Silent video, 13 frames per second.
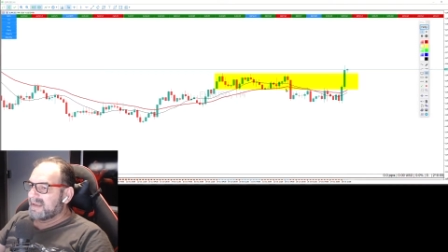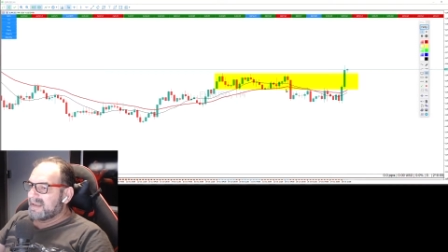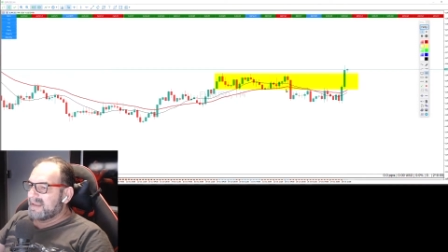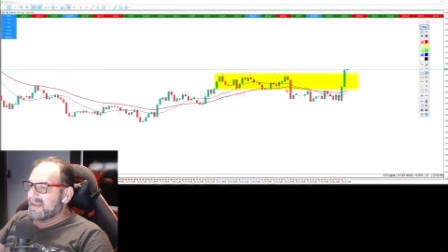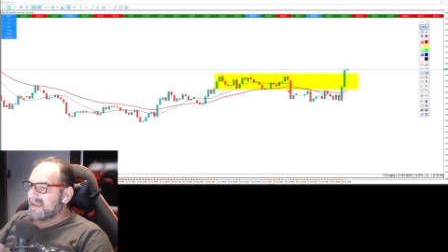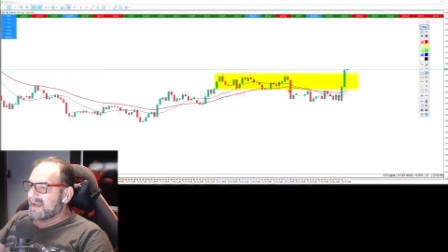
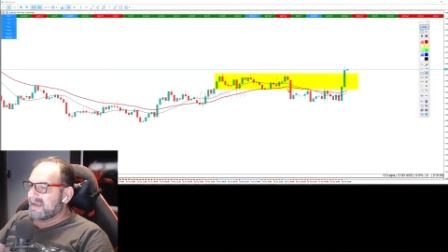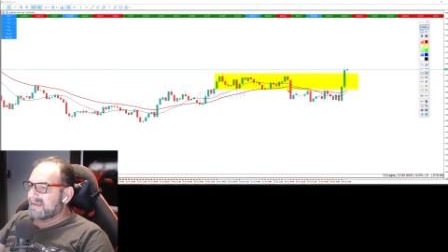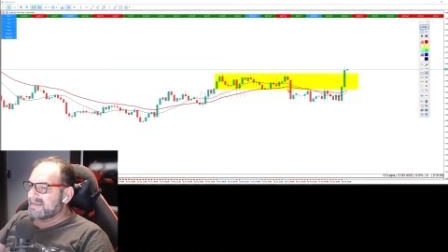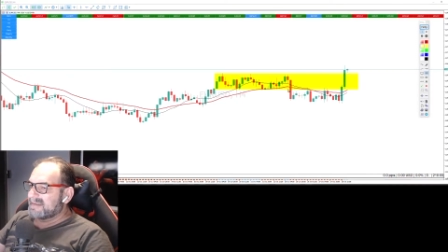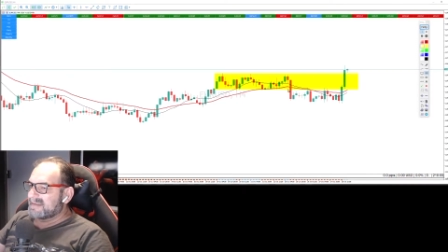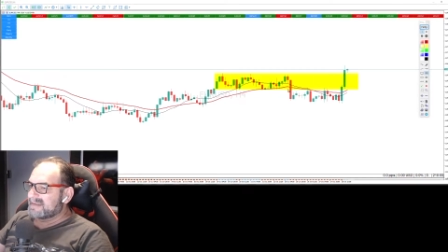E
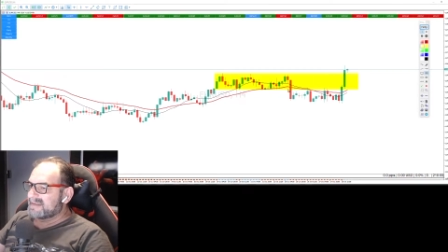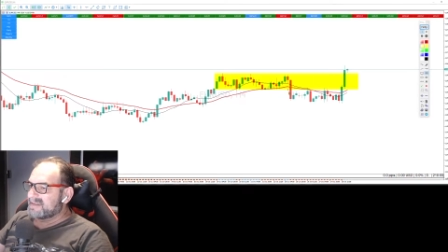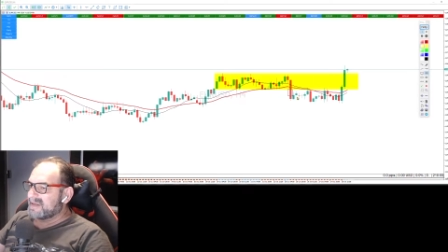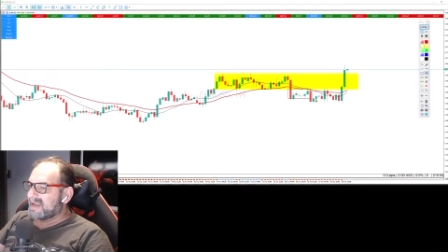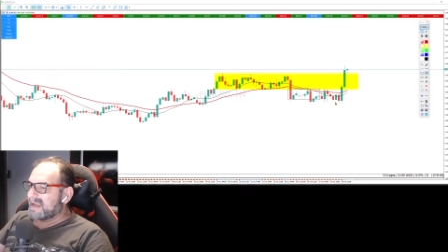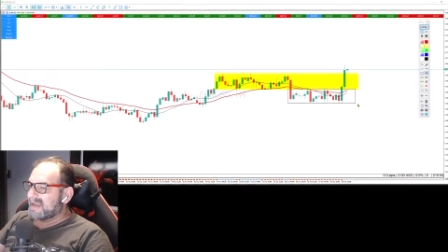antes
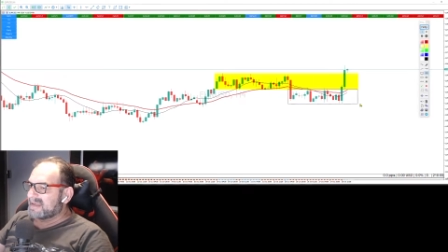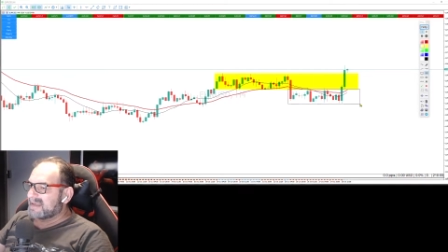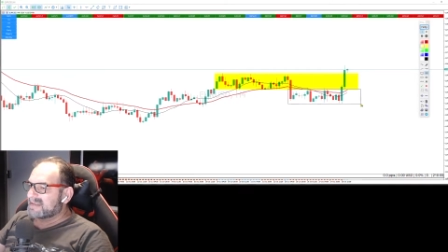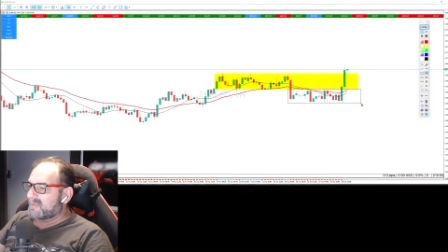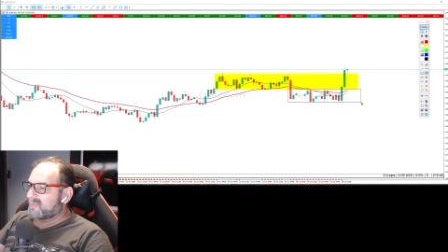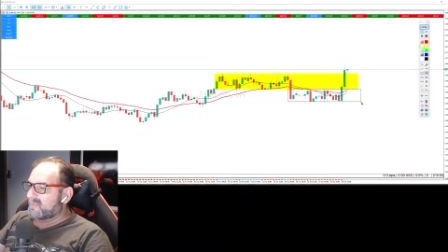tinha
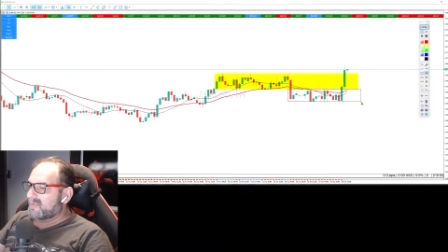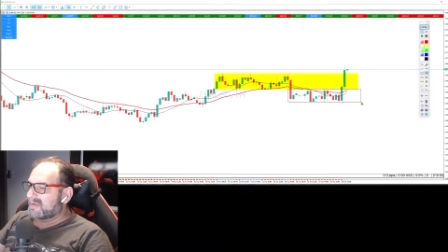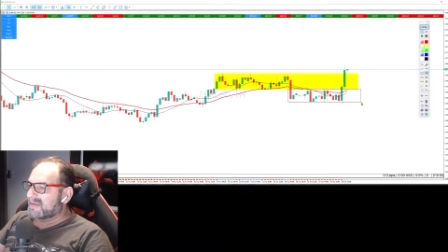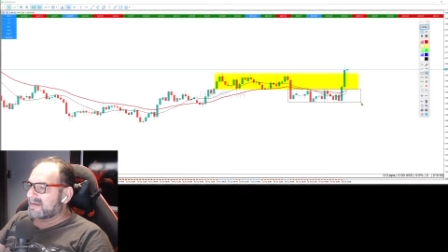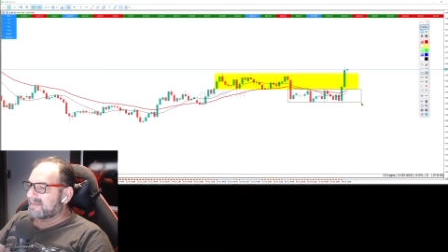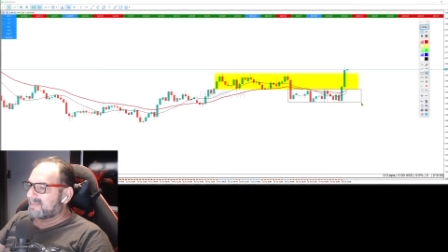essa
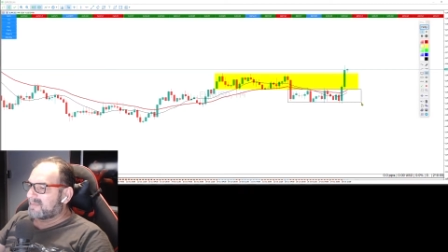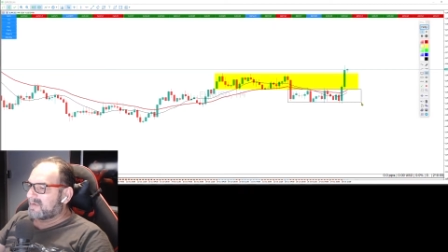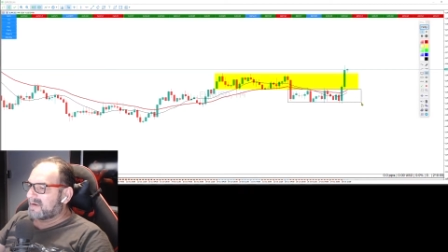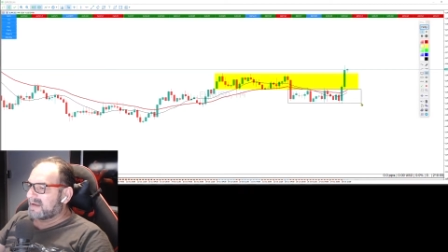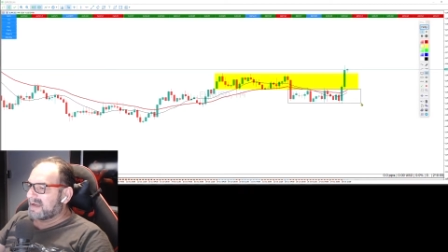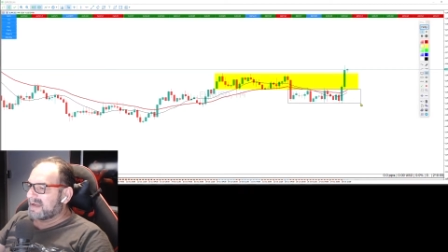outra,
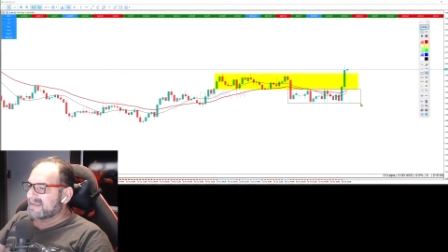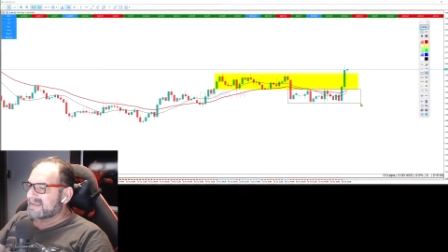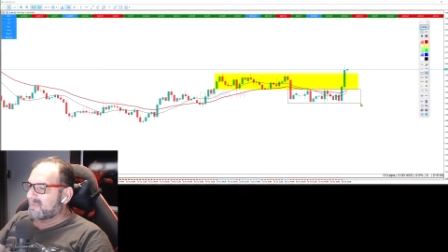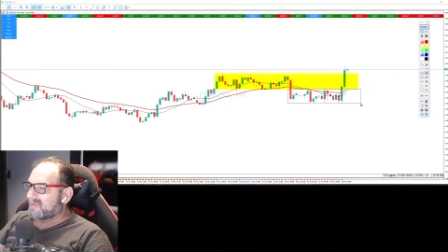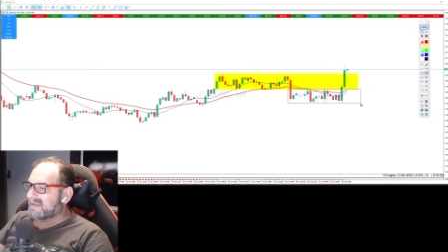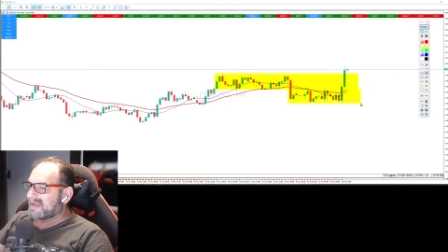ó,
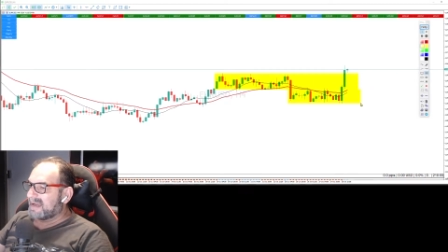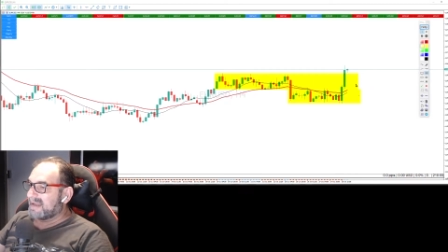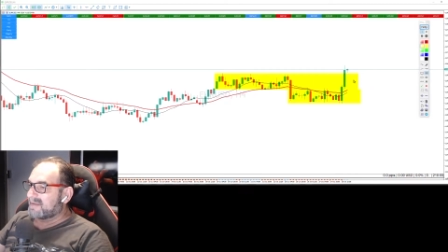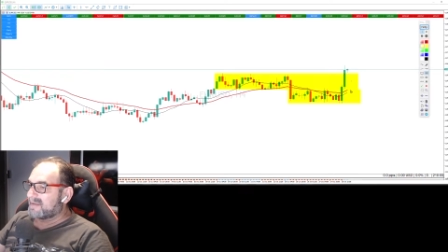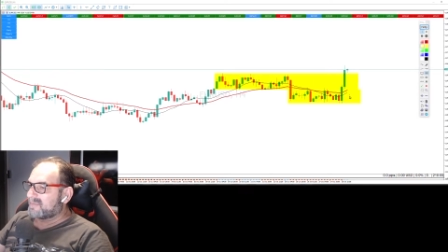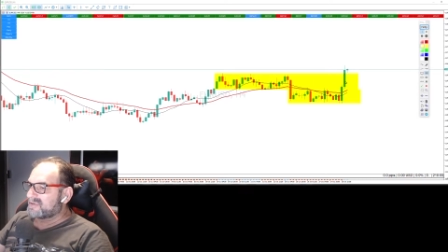essa outra
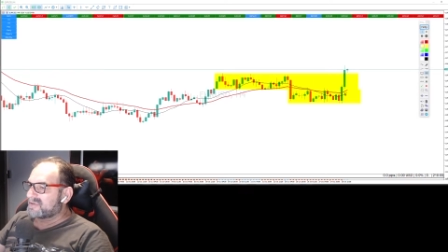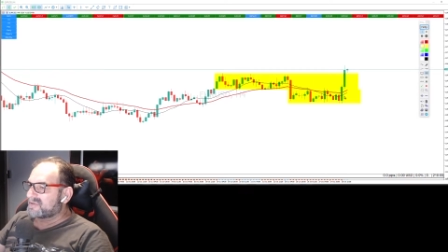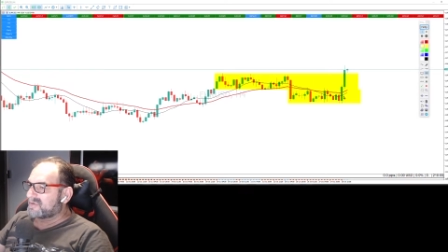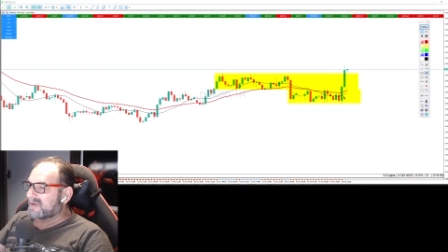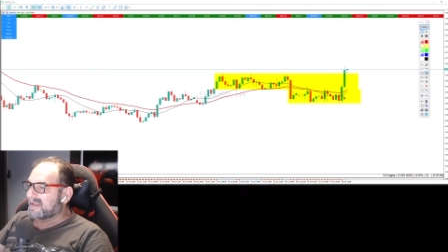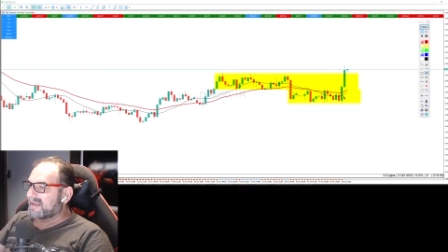área
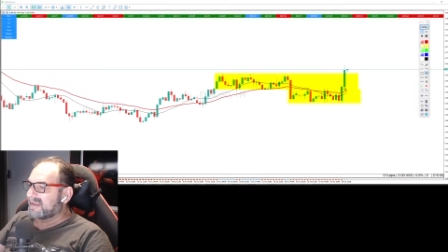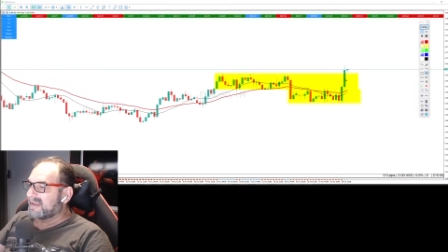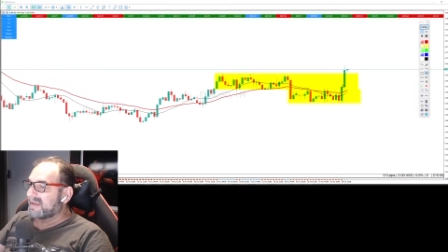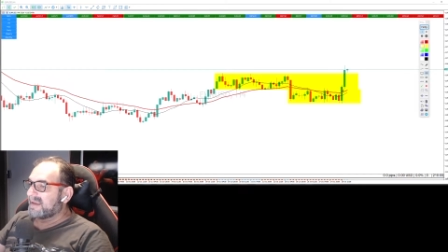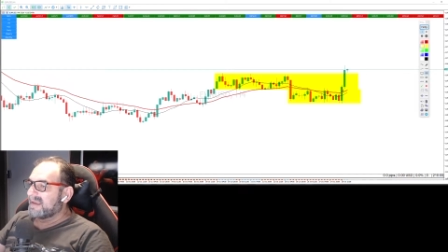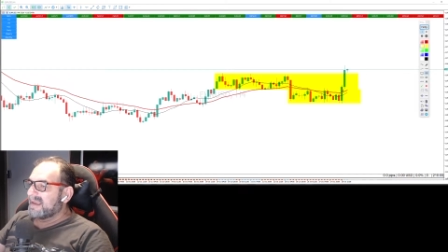congestionada
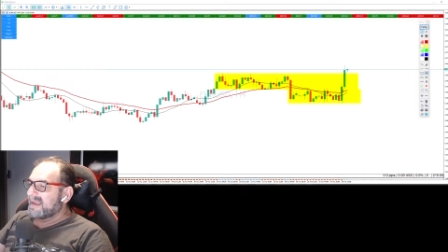aqui.